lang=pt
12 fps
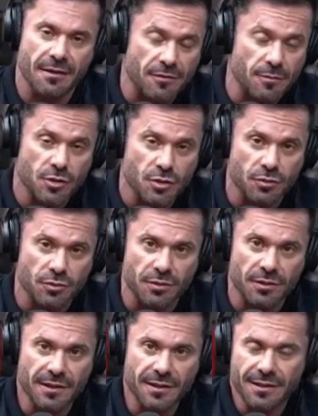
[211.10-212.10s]
E eu
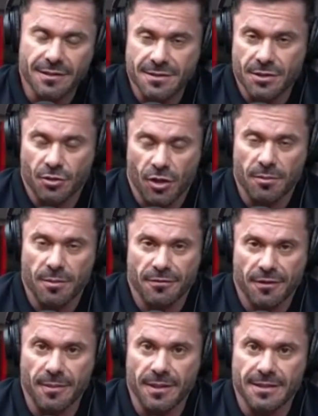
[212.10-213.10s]
consegui pegar o
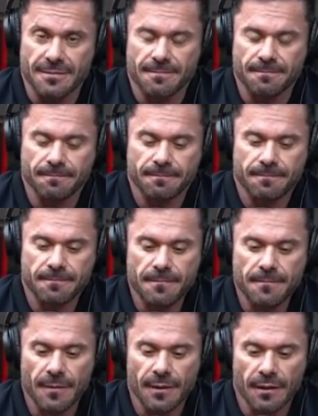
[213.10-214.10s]
pedaço da prancha que me
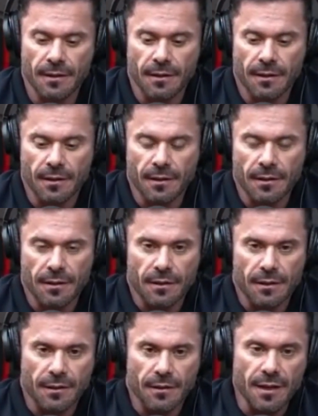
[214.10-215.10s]
restou
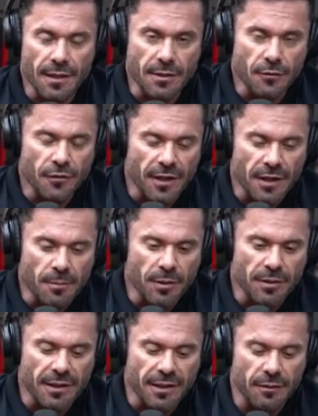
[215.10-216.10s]
e sair
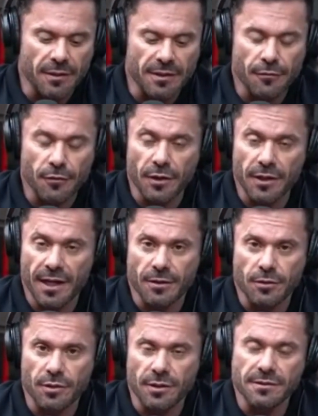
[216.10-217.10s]
da água com
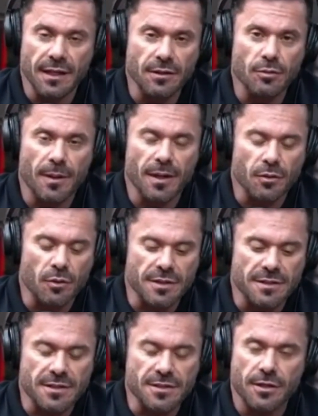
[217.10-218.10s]
sucesso. Uma
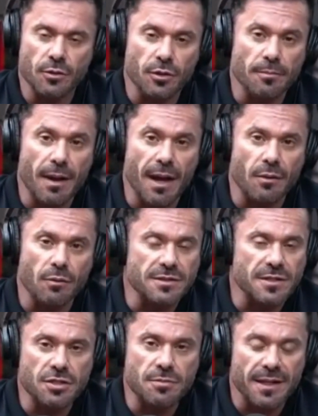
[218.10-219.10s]
moça pegou a parte
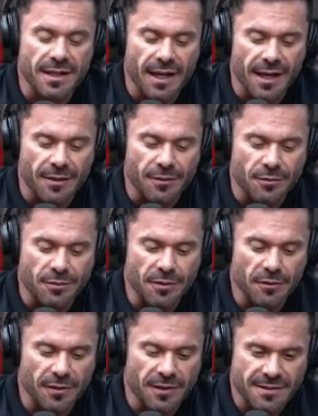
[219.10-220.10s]
da frente que
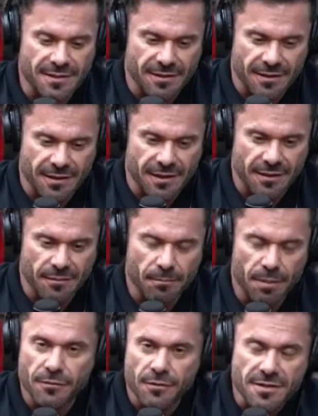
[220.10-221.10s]
da prancha que
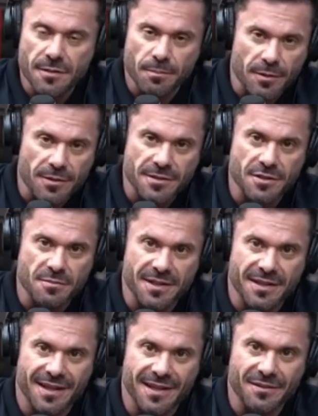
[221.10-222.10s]
restou,
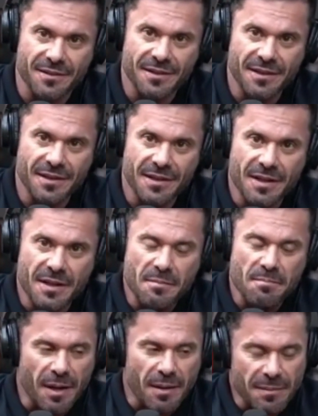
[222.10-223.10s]
falou para eu colar, mandei
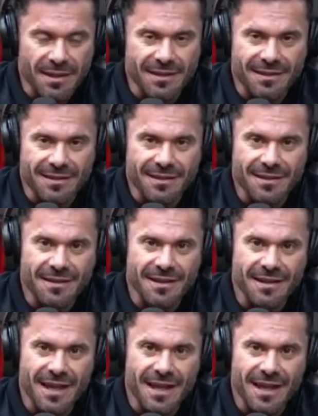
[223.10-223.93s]
ela tomar no cu.